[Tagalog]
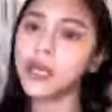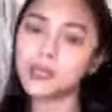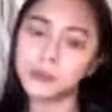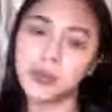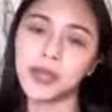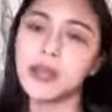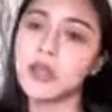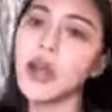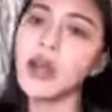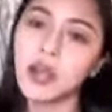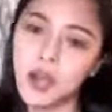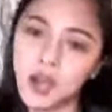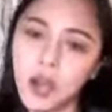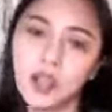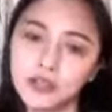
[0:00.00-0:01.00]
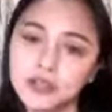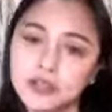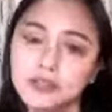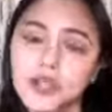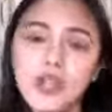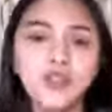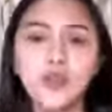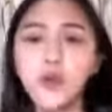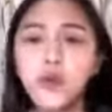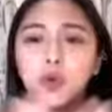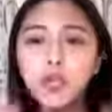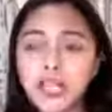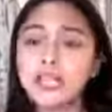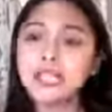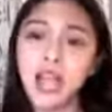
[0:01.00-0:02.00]
pa rin hanggang ngayon. So,
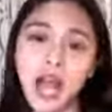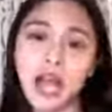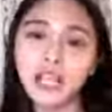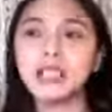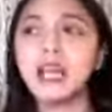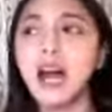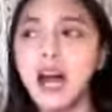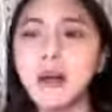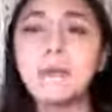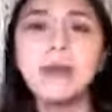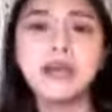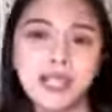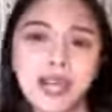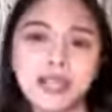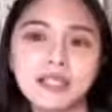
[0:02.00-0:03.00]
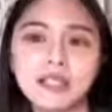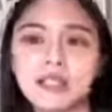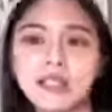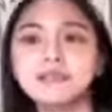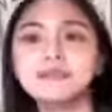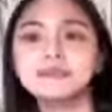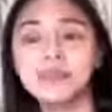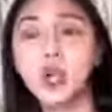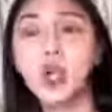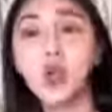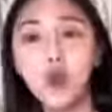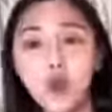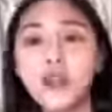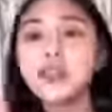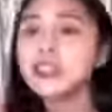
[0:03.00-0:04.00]
nasaan ang batas?
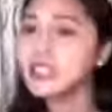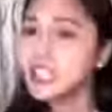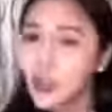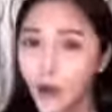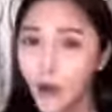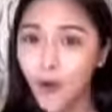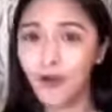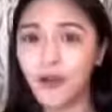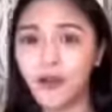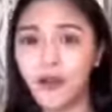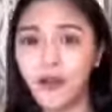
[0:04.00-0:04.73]
Law is mm. law.